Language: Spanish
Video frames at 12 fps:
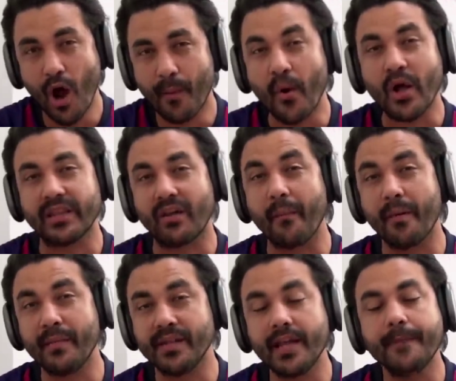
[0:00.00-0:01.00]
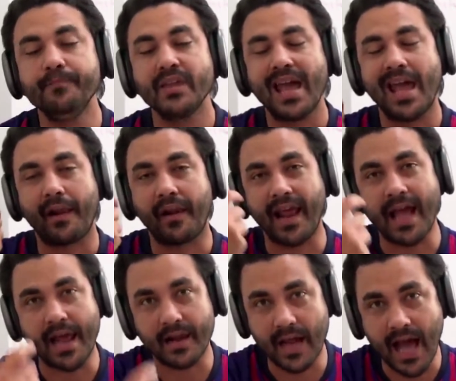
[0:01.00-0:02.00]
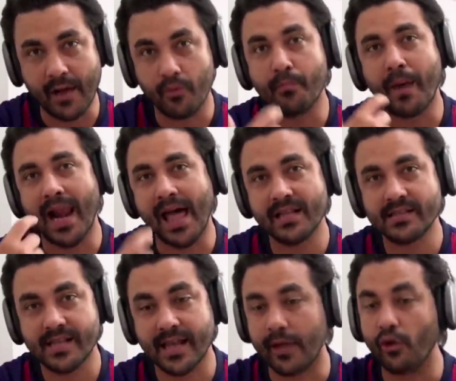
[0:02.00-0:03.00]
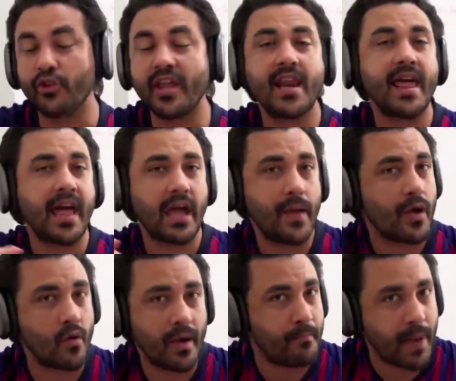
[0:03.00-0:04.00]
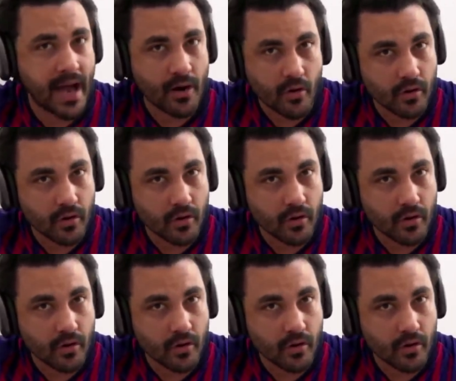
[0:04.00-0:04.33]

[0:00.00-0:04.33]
desde febrero del 2015, este canal ha llegado a hacer una comunidad